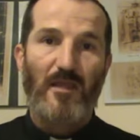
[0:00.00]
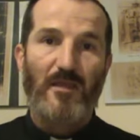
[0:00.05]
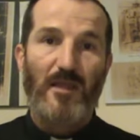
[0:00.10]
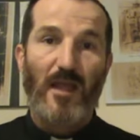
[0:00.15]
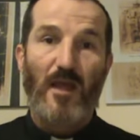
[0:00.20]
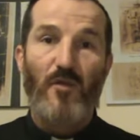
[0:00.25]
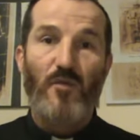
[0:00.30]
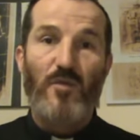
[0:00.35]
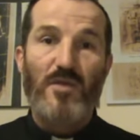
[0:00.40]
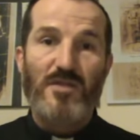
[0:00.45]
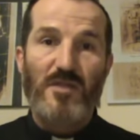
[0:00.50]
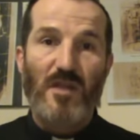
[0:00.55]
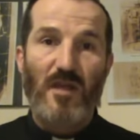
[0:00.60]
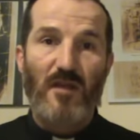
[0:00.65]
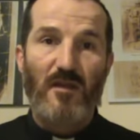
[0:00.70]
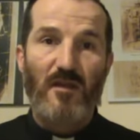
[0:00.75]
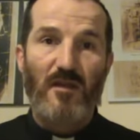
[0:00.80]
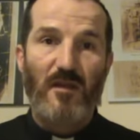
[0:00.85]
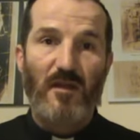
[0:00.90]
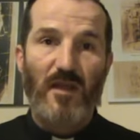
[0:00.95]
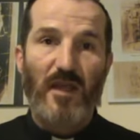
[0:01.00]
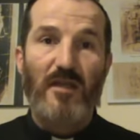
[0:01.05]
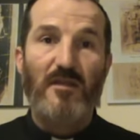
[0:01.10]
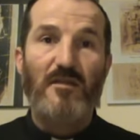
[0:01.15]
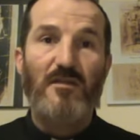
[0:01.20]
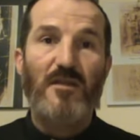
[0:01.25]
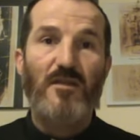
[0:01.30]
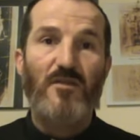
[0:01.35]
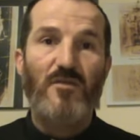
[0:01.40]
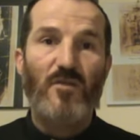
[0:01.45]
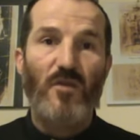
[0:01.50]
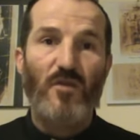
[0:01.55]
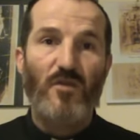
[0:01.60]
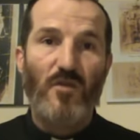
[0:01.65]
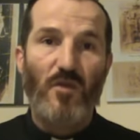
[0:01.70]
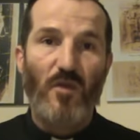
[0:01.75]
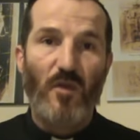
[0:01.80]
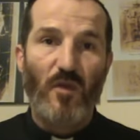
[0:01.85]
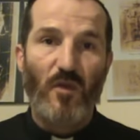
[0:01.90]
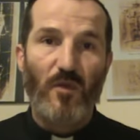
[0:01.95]
Car lui seul est digne de
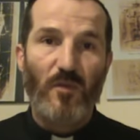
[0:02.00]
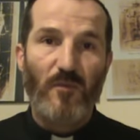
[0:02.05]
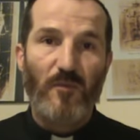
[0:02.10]
Dieu.